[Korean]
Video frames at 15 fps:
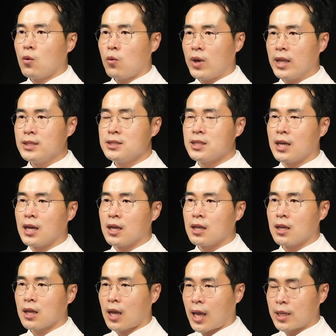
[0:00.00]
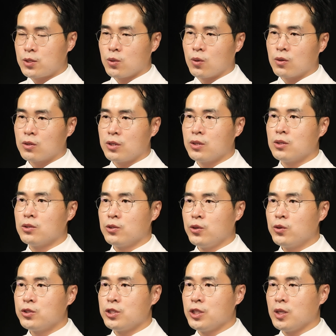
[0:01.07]
환자, 가족, 그리고
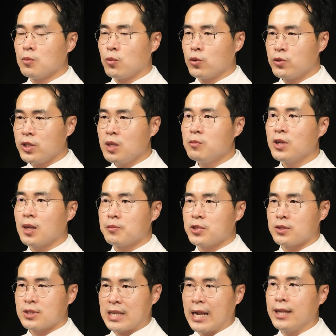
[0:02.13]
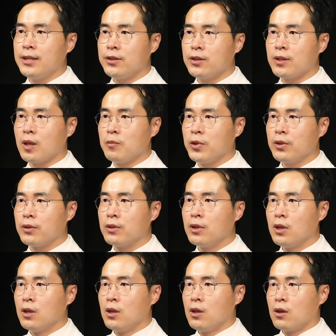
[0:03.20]
의료진이 모두 힘을 합쳐서 잘
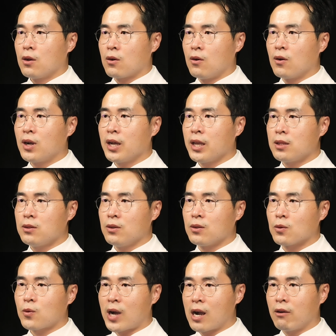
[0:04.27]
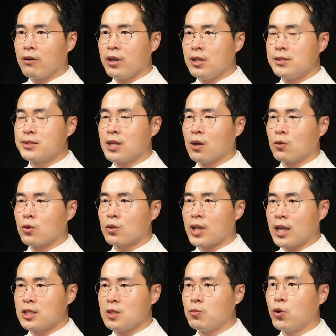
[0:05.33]
이겨내면 건강했던 과거의 일상으로
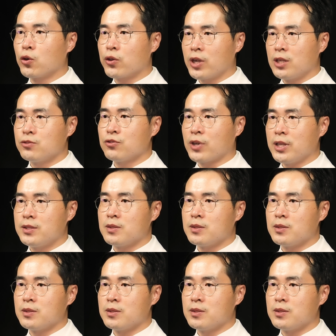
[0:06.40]
다시 복귀할 수가